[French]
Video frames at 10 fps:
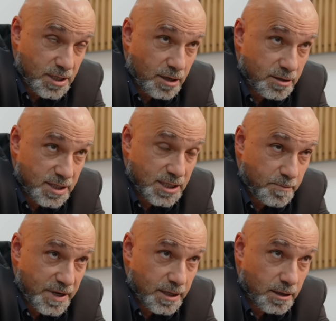qu'il y a une
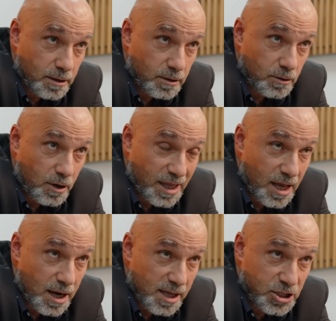discipline dans
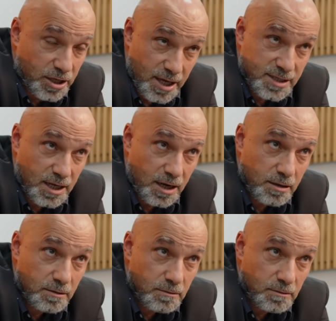laquelle l'Algérie excelle.